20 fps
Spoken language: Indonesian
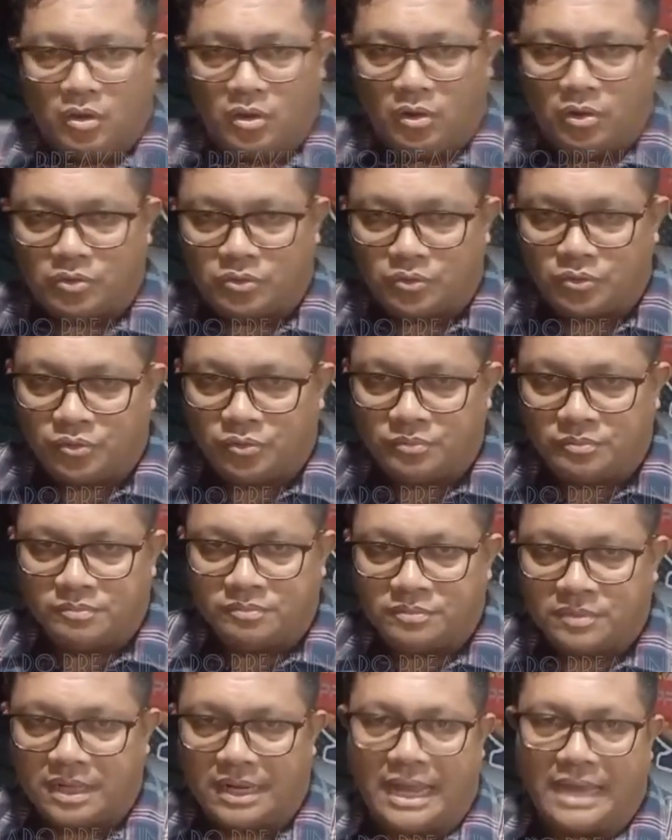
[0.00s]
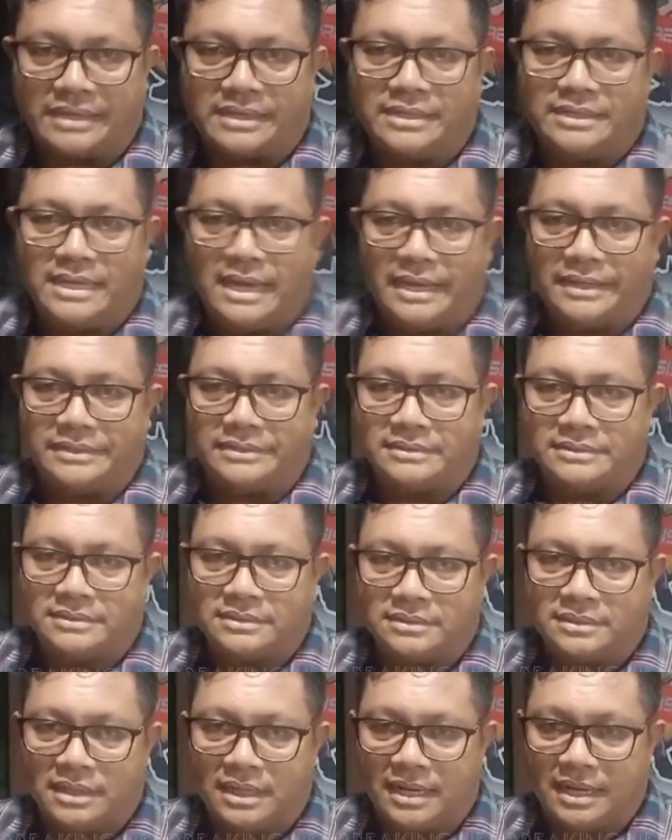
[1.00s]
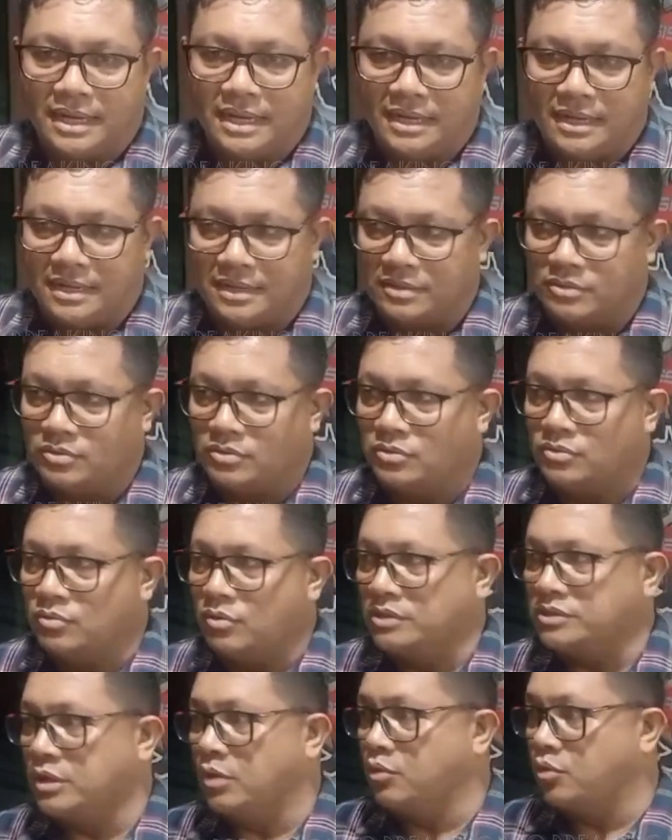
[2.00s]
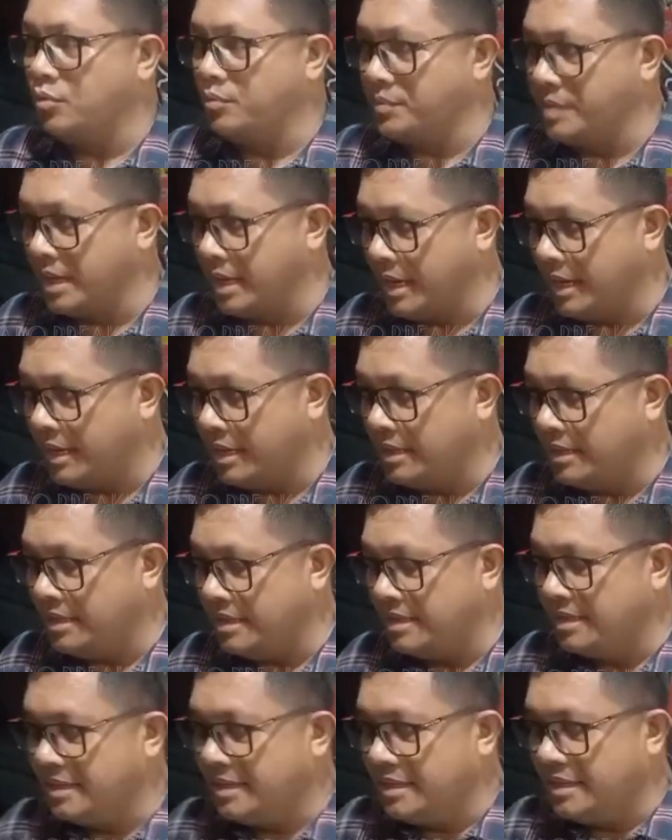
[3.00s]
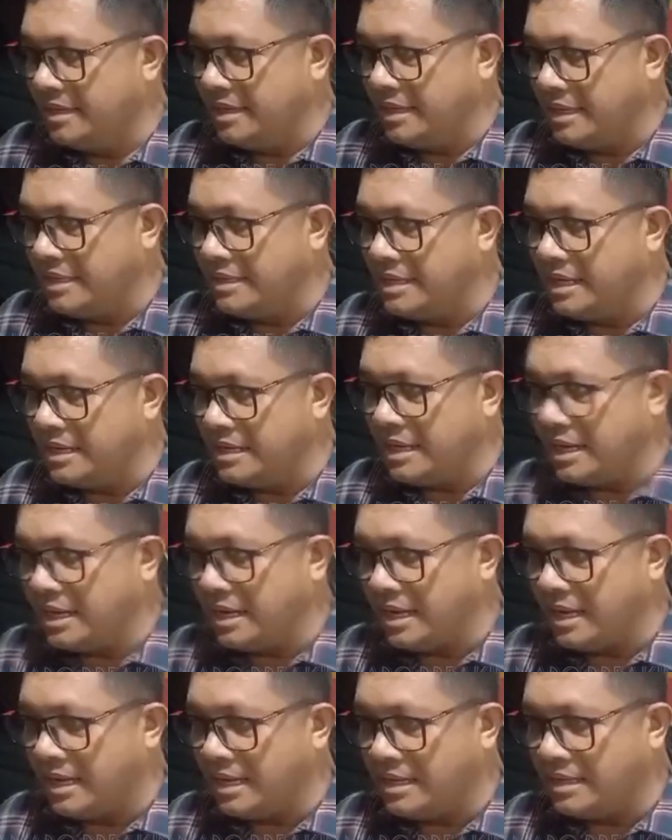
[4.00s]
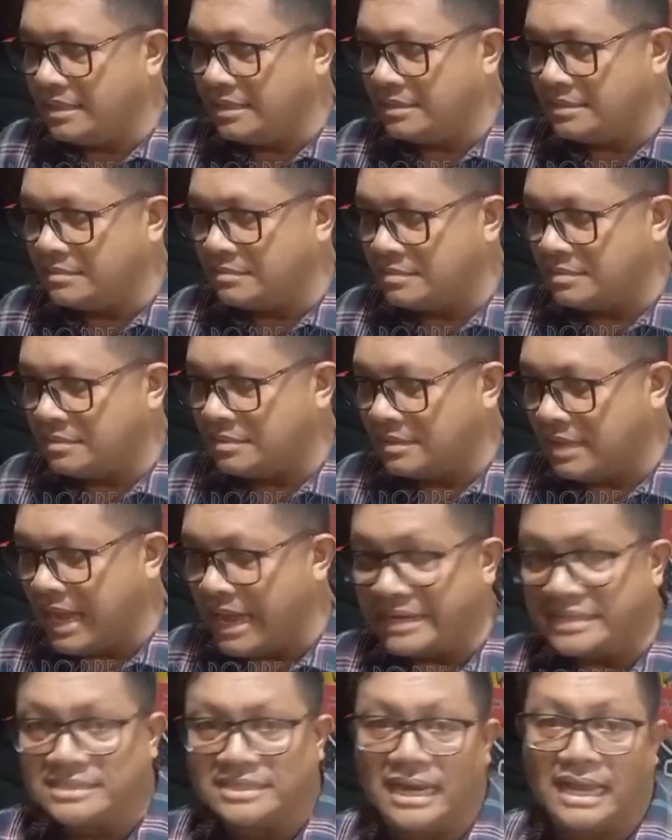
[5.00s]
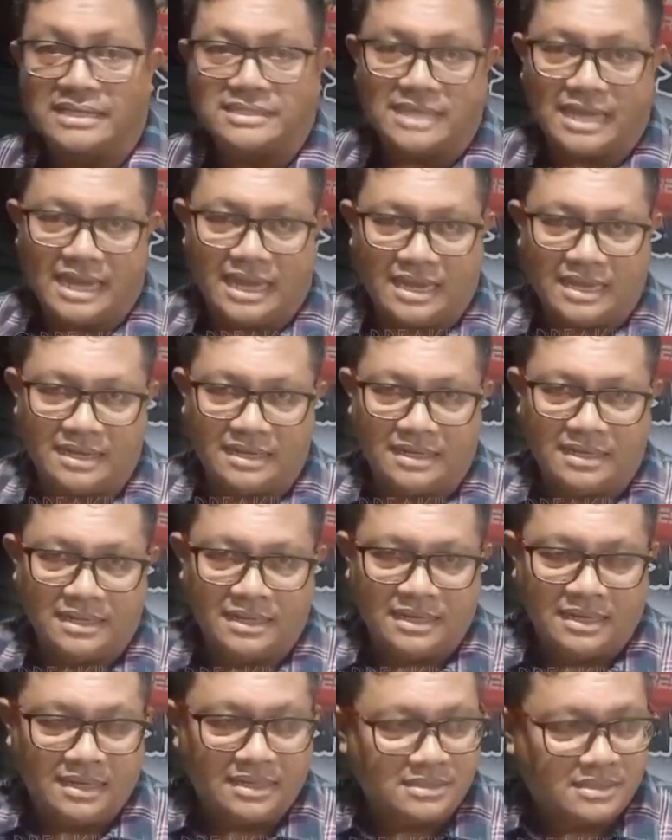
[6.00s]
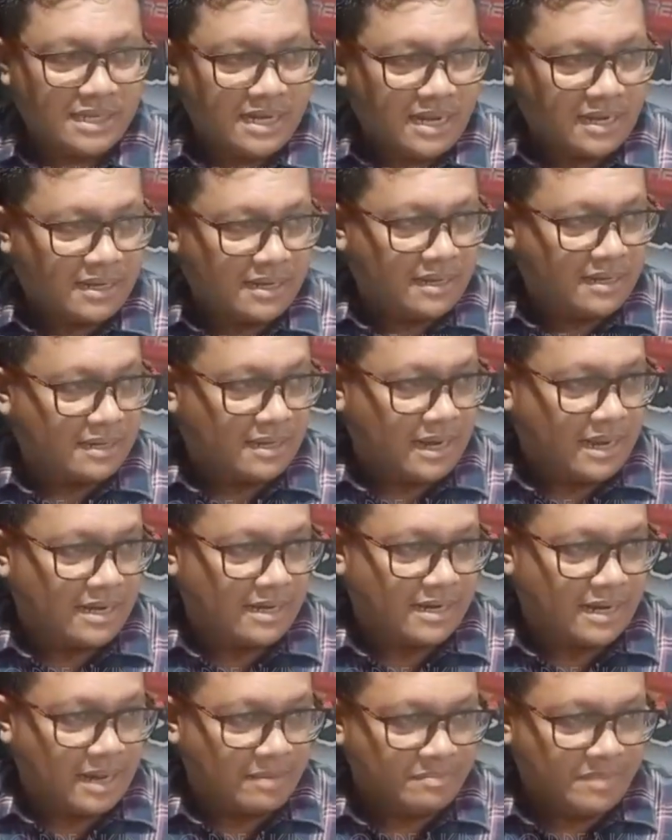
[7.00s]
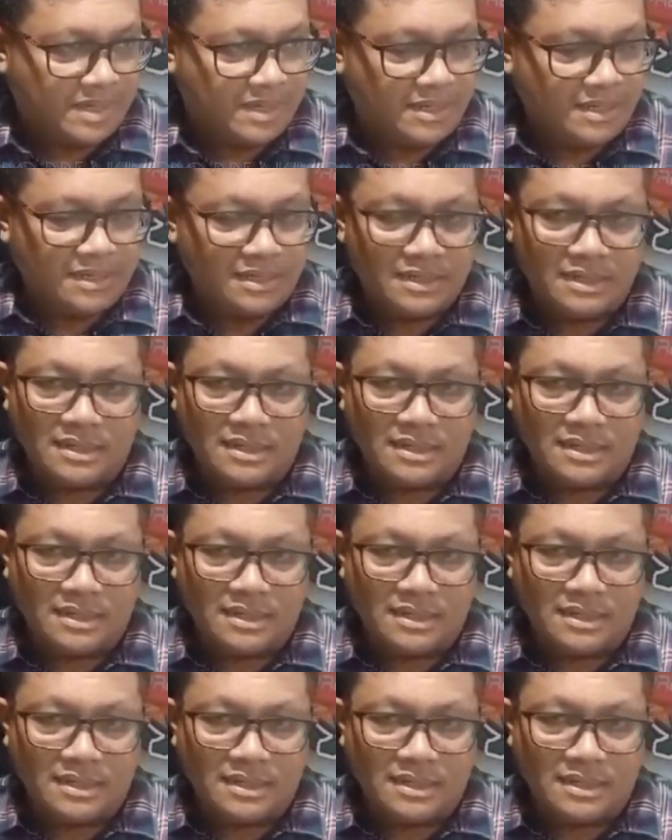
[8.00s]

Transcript: oknum lelaki dan uh, kuasa hukumnya ini adalah hari Selasa. Sedangkan klien kami